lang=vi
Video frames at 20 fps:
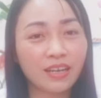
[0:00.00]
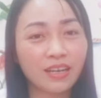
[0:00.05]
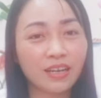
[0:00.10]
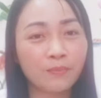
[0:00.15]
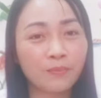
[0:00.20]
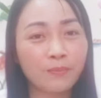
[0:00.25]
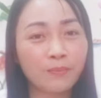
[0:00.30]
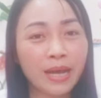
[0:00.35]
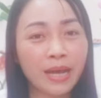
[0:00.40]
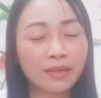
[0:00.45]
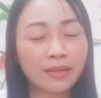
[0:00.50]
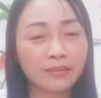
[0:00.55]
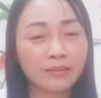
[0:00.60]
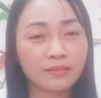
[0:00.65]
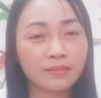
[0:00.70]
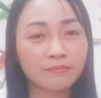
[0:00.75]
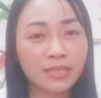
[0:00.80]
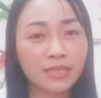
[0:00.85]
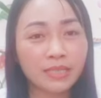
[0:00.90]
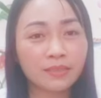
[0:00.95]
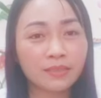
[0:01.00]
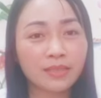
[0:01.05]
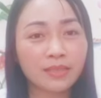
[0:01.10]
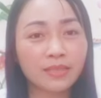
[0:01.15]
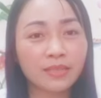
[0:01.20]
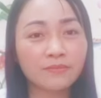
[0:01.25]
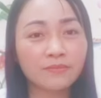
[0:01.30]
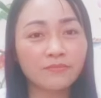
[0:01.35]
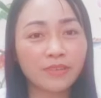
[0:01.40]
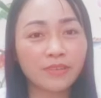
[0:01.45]
mà mình
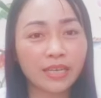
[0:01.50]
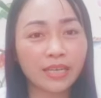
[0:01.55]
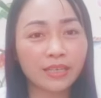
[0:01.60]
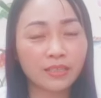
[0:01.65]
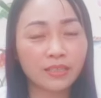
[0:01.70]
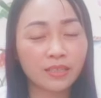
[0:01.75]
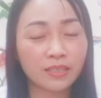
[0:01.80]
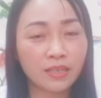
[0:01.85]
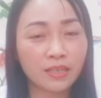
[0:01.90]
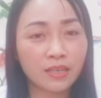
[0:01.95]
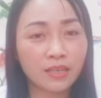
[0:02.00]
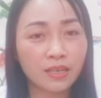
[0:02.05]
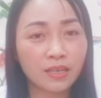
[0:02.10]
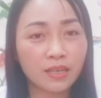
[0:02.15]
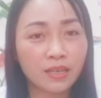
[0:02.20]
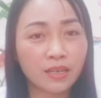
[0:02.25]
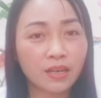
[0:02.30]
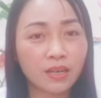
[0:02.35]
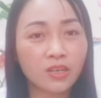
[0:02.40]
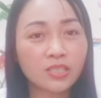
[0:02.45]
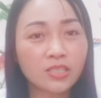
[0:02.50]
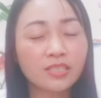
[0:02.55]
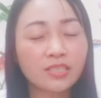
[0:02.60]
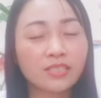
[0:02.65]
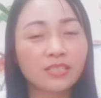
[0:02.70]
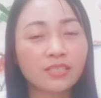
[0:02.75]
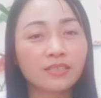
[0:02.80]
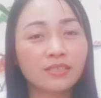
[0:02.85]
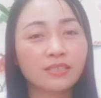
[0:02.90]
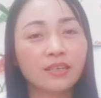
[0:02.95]
cần phải có
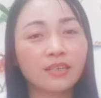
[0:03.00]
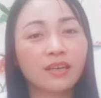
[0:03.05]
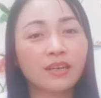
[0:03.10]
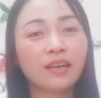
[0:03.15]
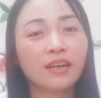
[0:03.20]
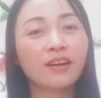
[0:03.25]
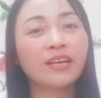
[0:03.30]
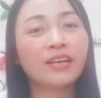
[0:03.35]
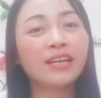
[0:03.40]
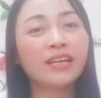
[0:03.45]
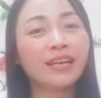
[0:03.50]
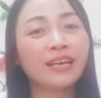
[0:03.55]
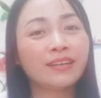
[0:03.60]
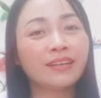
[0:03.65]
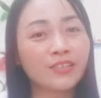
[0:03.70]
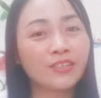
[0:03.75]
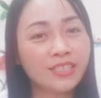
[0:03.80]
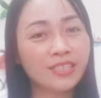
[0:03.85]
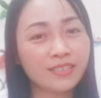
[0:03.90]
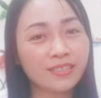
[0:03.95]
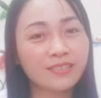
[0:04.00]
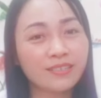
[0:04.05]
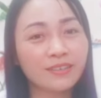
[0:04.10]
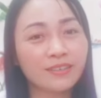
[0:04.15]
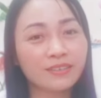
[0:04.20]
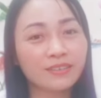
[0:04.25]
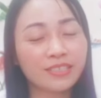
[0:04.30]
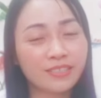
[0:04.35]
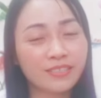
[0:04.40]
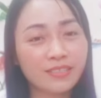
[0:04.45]
sự Ờ, gọi là đón nhận
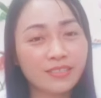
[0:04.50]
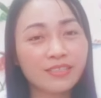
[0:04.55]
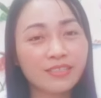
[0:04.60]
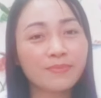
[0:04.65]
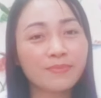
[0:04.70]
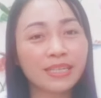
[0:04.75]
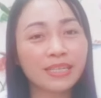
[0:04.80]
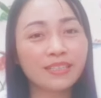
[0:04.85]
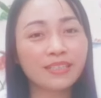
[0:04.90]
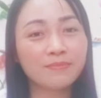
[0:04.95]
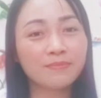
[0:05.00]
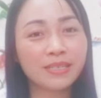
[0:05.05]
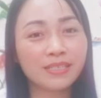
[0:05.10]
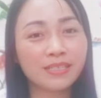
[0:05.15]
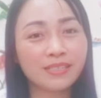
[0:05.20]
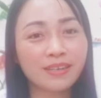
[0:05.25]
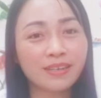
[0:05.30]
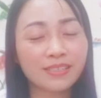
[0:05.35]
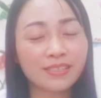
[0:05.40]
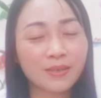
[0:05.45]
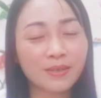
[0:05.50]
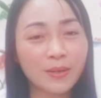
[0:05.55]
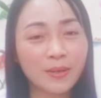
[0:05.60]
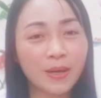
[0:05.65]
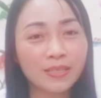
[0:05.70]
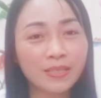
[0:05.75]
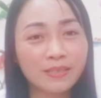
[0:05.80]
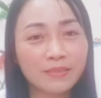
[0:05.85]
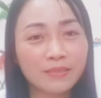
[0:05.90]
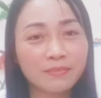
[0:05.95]
được chính từ bản thân mình trước sau
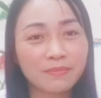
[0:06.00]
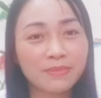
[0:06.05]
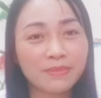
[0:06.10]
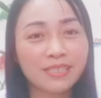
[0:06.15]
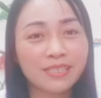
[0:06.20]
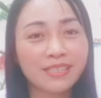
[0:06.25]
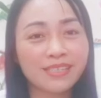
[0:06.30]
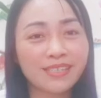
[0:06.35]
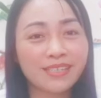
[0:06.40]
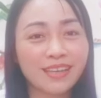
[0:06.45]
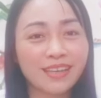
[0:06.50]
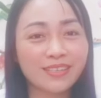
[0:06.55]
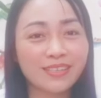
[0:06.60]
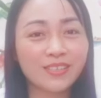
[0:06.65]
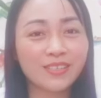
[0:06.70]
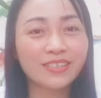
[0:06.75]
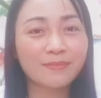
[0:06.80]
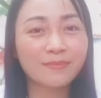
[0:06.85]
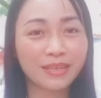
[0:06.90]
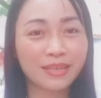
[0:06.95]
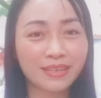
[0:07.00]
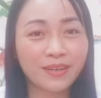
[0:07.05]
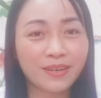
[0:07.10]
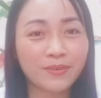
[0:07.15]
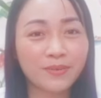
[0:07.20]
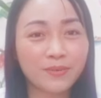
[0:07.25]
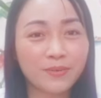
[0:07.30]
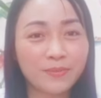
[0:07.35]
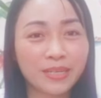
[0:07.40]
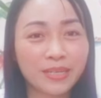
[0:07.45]
đó thì mình mới chia sẻ cho người bạn
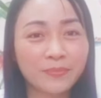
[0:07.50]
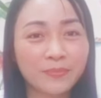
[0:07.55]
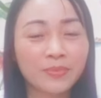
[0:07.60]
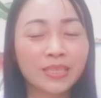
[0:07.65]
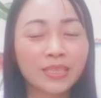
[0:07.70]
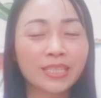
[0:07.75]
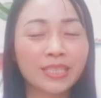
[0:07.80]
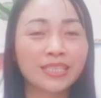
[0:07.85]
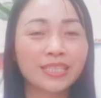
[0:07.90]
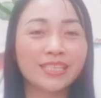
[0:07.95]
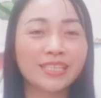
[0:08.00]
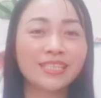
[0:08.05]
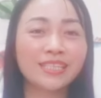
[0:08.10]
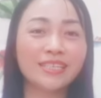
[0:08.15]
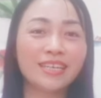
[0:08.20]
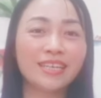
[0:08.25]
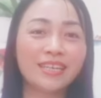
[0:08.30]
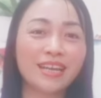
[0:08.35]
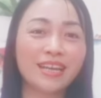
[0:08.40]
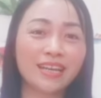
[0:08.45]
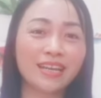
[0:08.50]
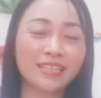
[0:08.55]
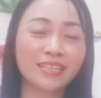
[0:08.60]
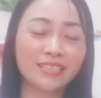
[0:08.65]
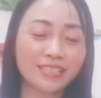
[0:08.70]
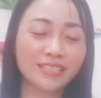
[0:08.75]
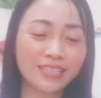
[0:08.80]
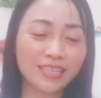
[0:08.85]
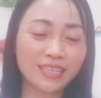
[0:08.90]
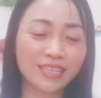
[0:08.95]
đời của mình thì trên đây là
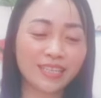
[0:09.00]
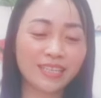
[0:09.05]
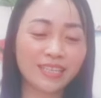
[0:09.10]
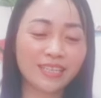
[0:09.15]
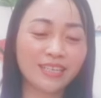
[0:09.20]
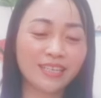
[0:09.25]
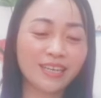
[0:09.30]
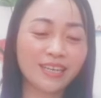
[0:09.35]
những cái